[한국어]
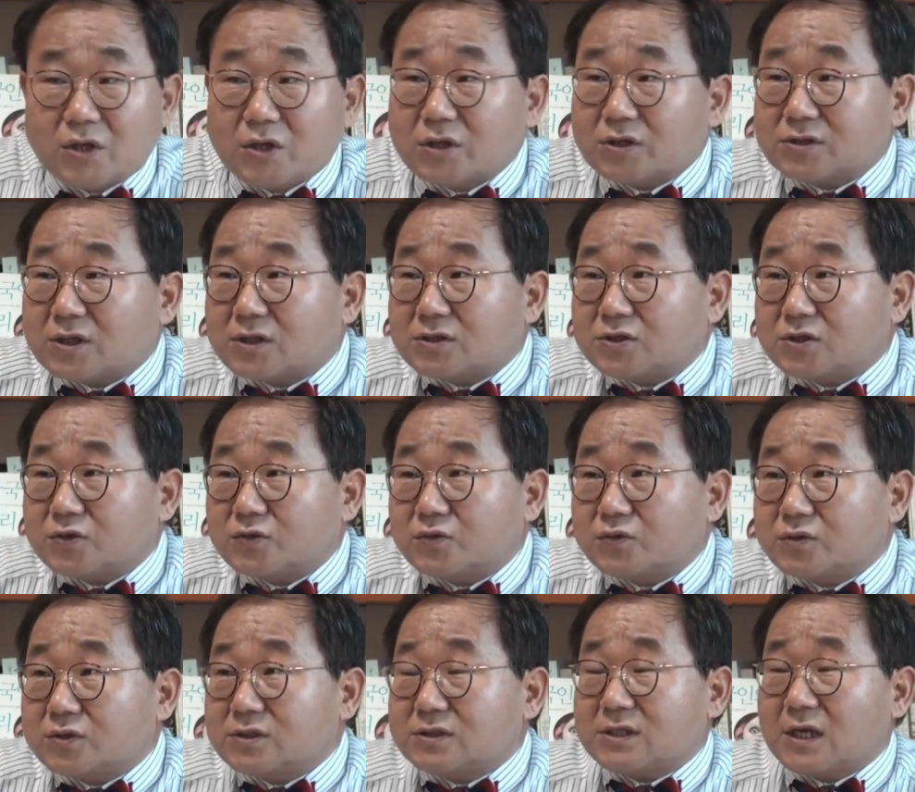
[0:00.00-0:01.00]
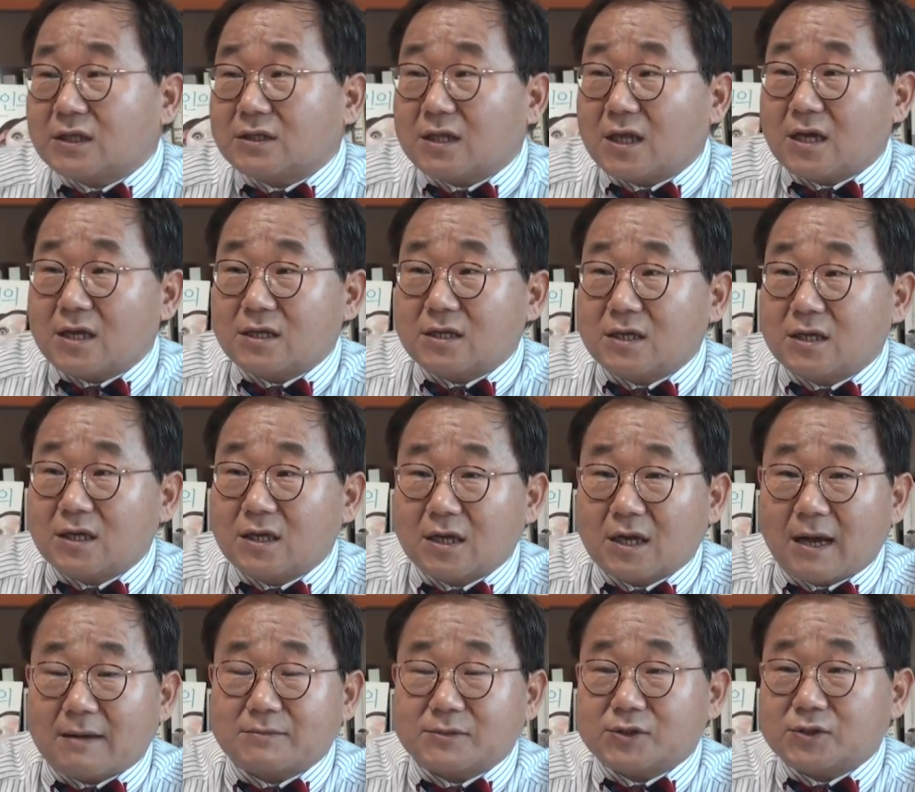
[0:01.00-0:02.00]
이 여자친구는 상당히
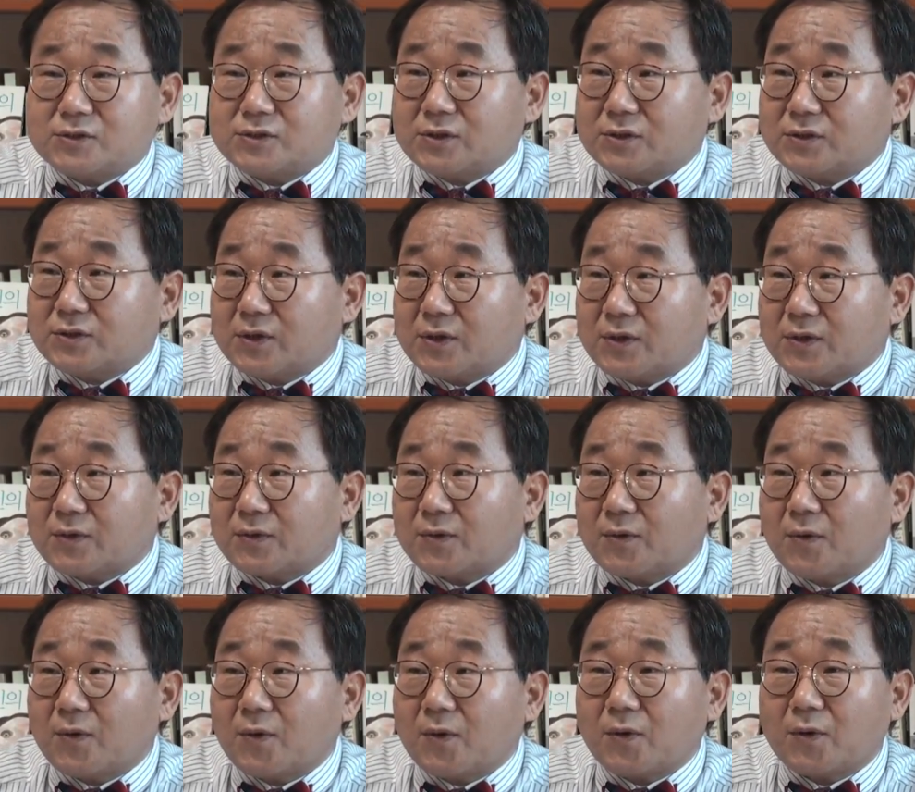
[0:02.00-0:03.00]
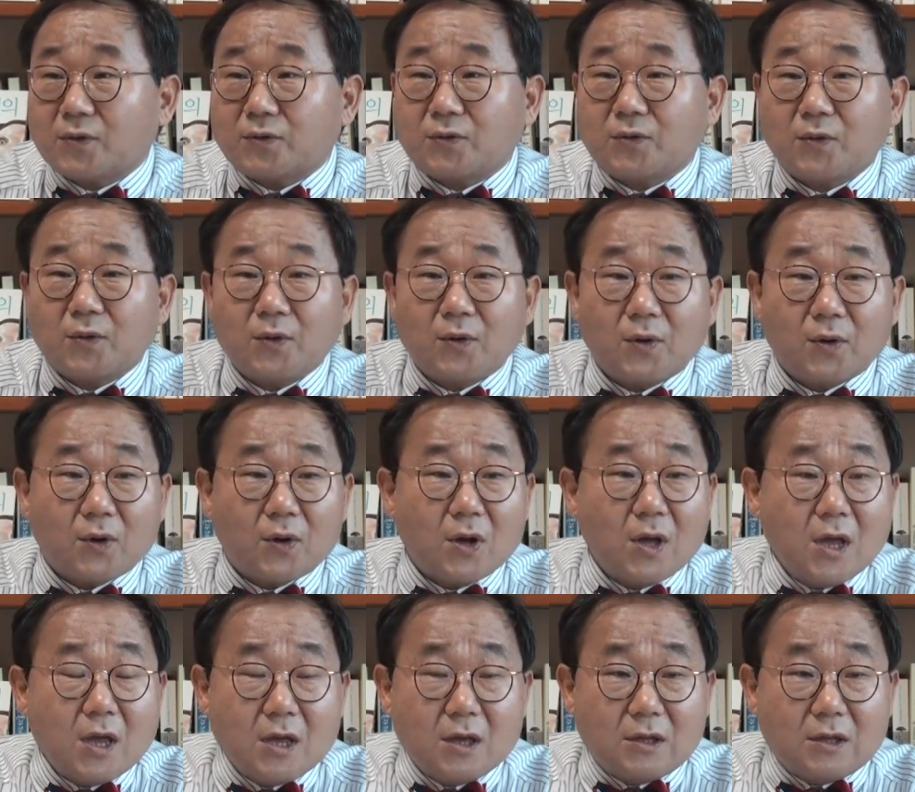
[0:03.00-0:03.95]
감수성도 있고 또